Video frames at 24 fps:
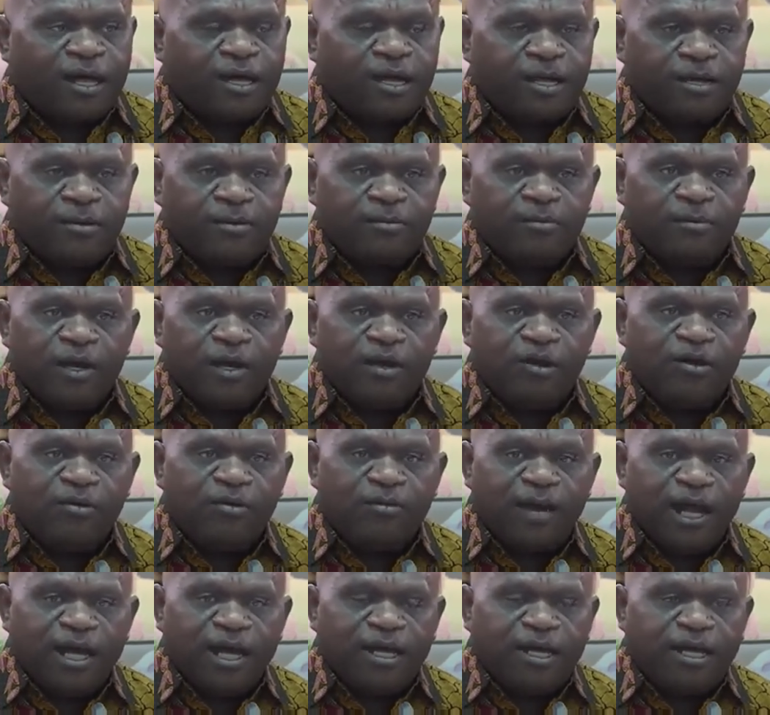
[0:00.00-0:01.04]
belum
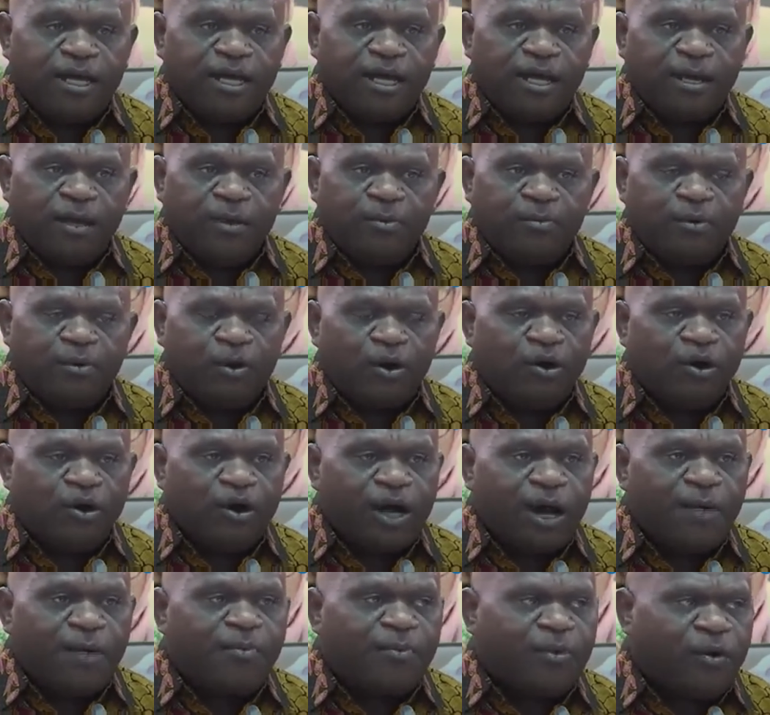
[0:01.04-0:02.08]
lagi
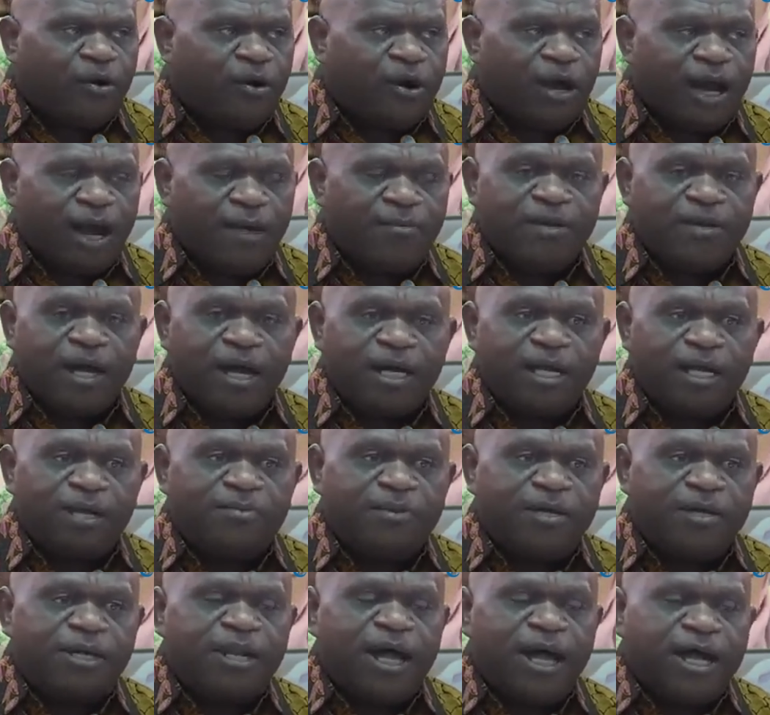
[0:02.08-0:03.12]
program-program yang
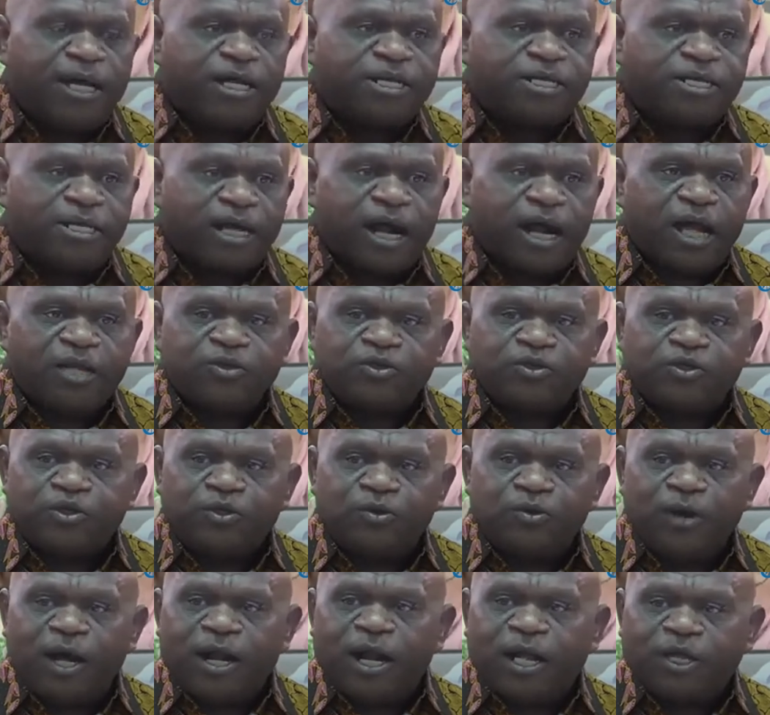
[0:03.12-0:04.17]
lebih dari 100-200
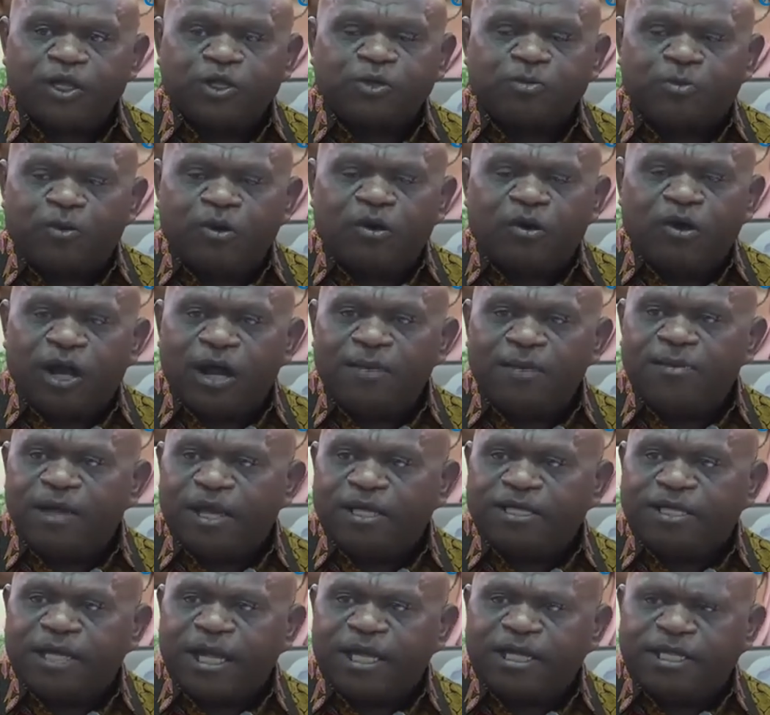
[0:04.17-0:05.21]
program yang
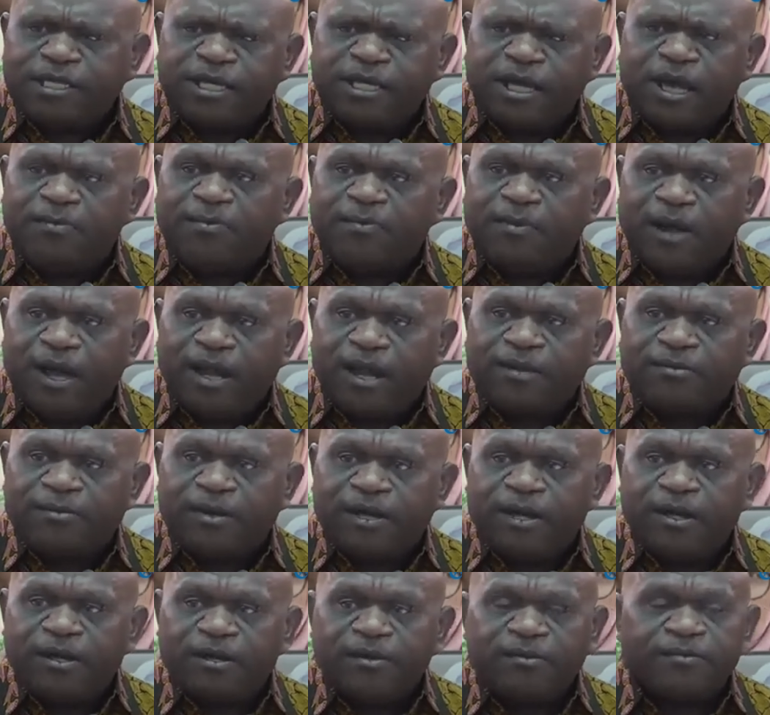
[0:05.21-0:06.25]
saya siapkan.
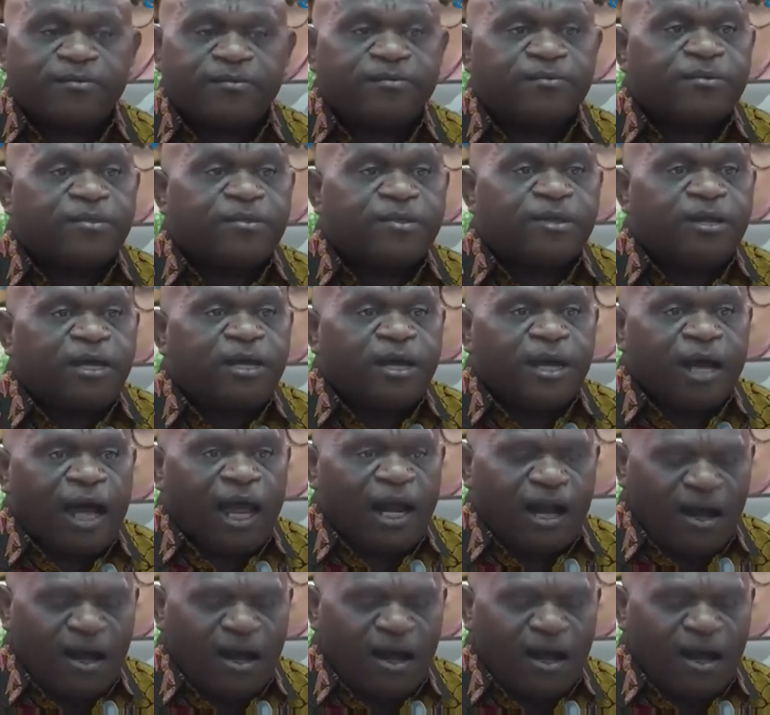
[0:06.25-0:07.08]
Kalau